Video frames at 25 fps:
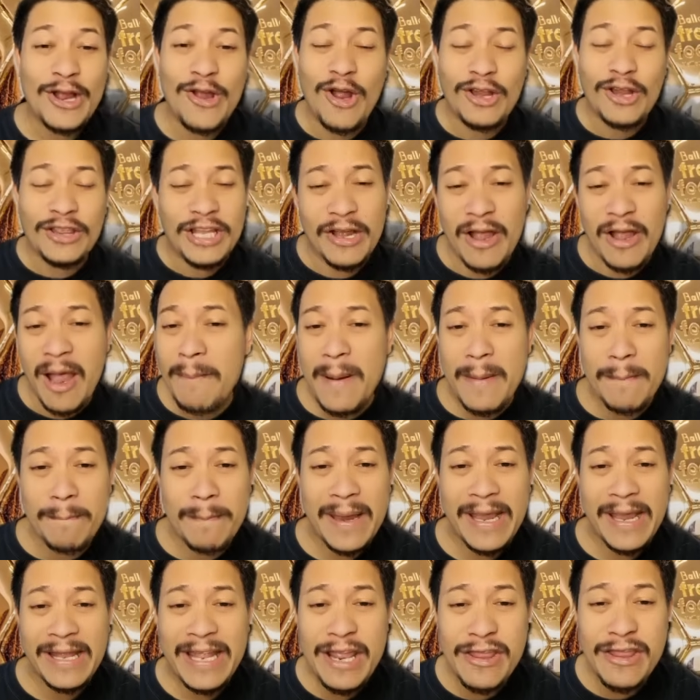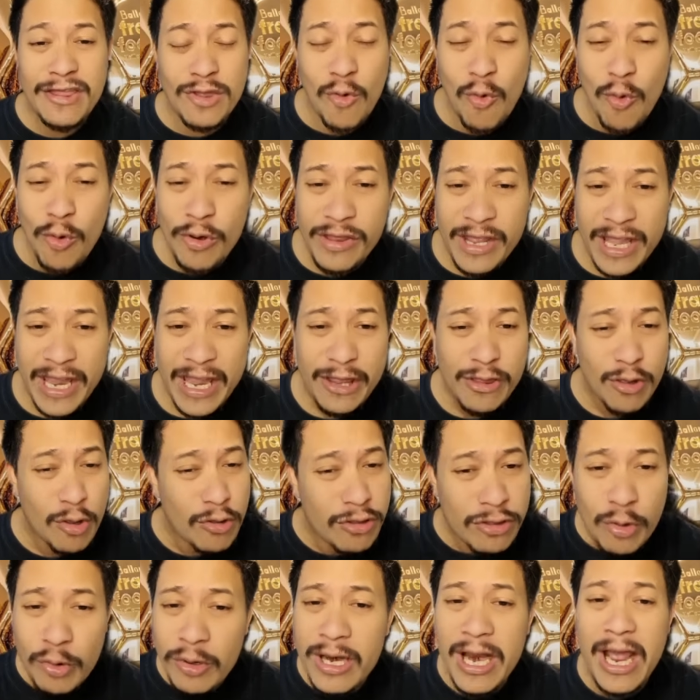ก็ถือเป็นปีที่สูสี
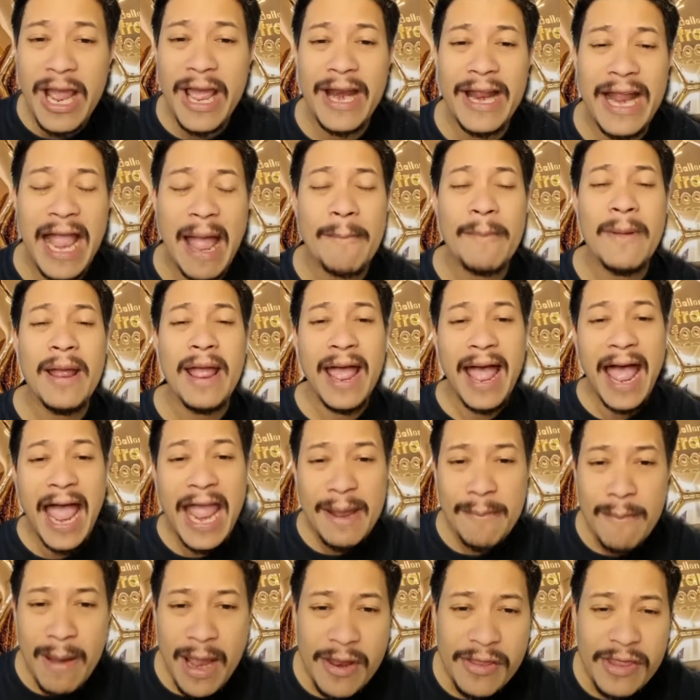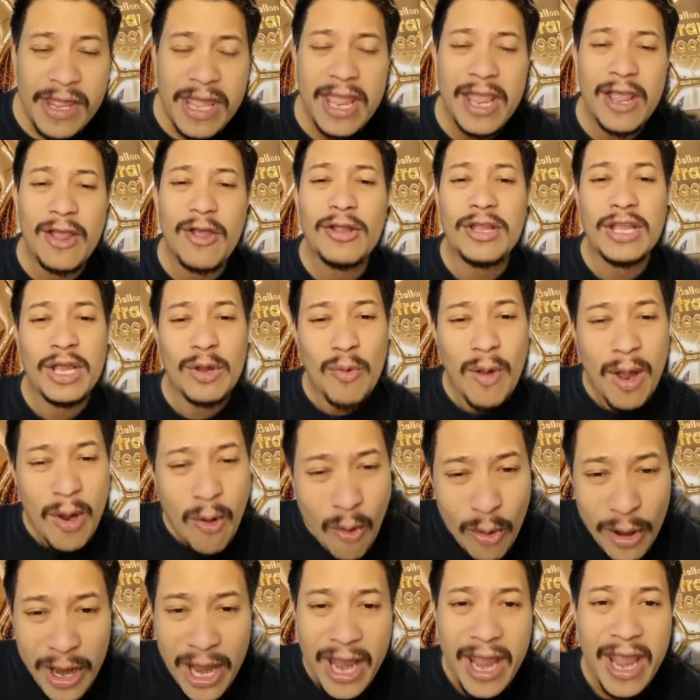สุดๆเลยนะครับให้เมสซี่ก็ถือว่า
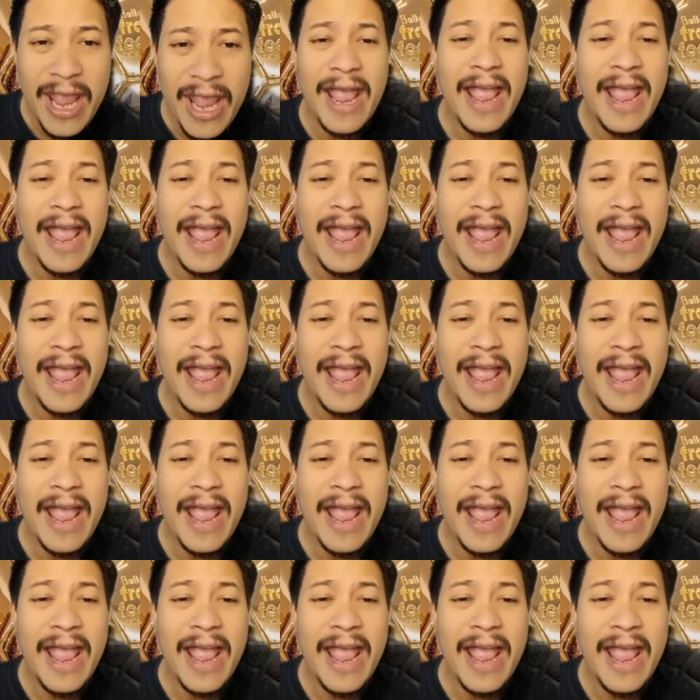โอเค